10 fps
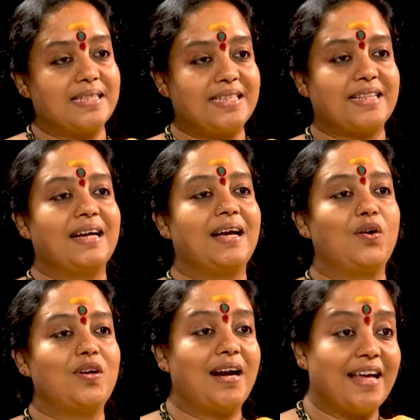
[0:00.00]
ఖచ్చితంగా
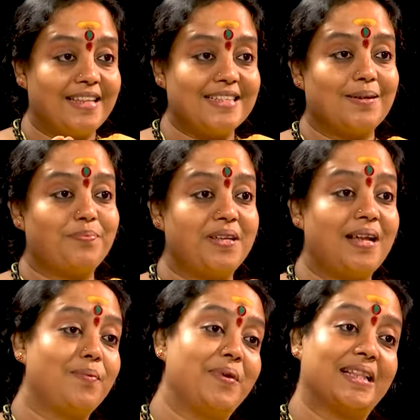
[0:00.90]
ఉన్నాడు అదే
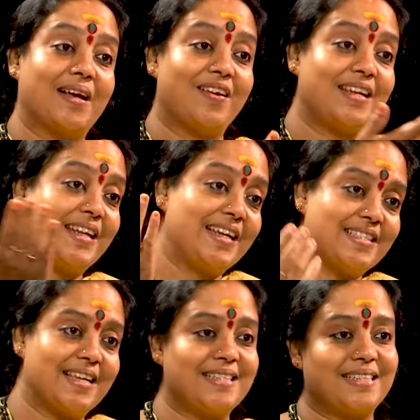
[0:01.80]
చెప్తున్నాను మిగతావన్నీ
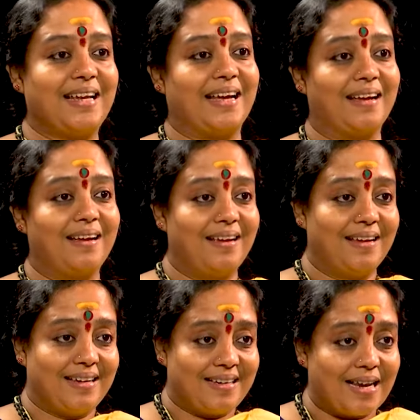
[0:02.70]
రీసెర్చ్లే
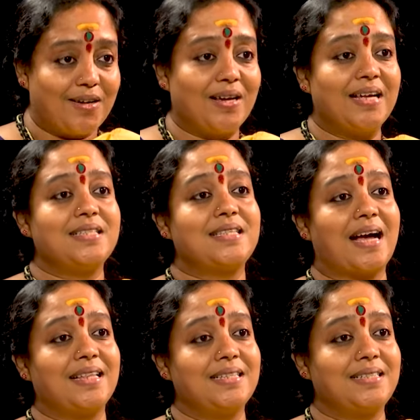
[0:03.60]
నన్ను నేను
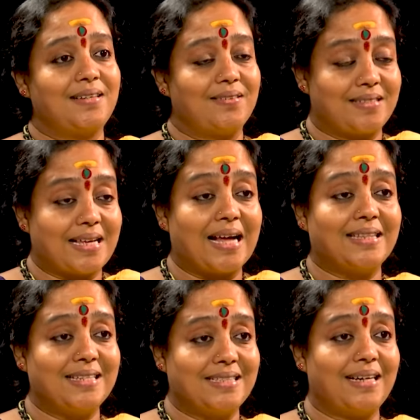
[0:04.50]
సాధించడం
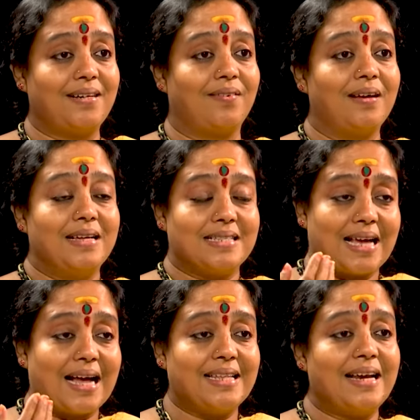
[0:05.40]
సాధన చేయడం
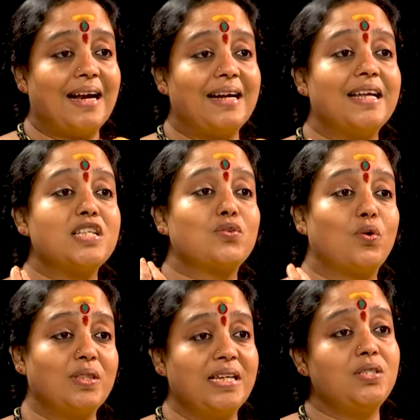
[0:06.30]
సాధన అంటే
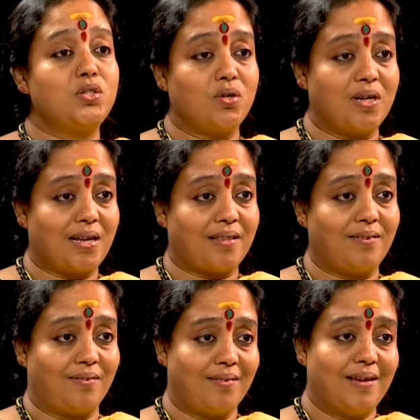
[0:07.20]
శోధించు అని
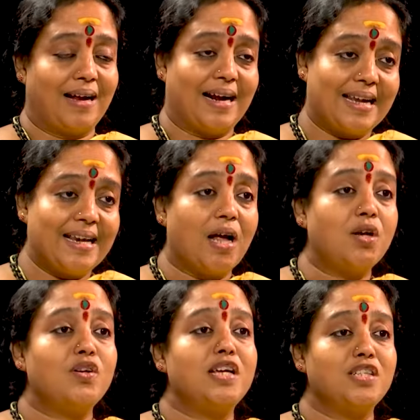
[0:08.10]
అర్థం అంటే
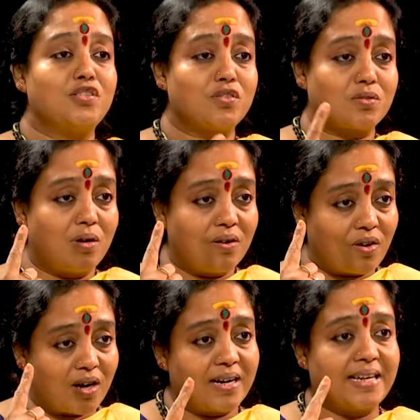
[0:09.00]
నన్ను నేను చూసుకోవడం
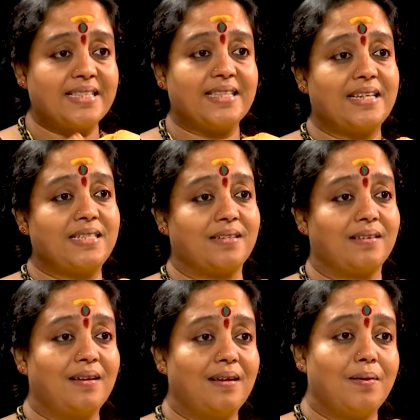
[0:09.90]
ఒక్కటే సెర్చ్
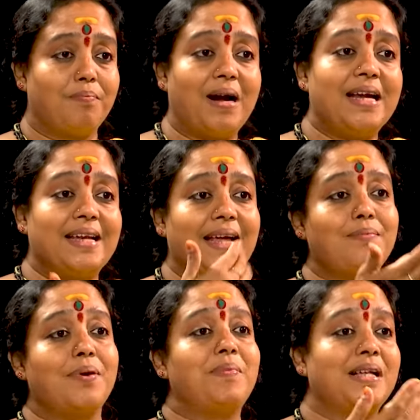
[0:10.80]
మళ్ళీ
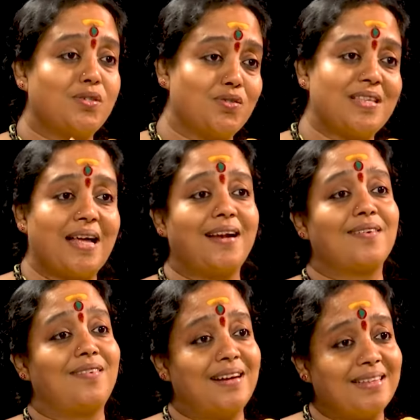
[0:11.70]
నేను మిమ్మల్ని చూశాను
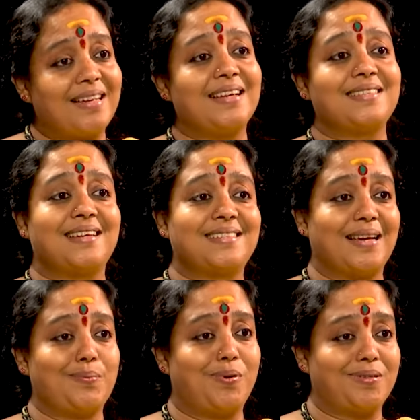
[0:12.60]
అనుకోండి అది రీసెర్చ్
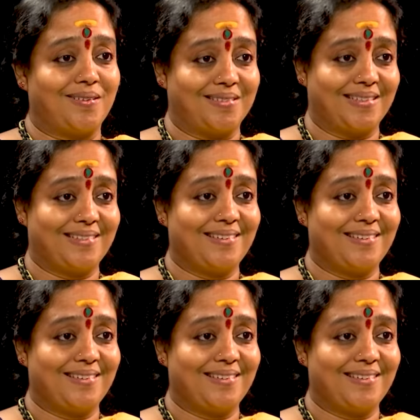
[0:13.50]
అయిపోతుంది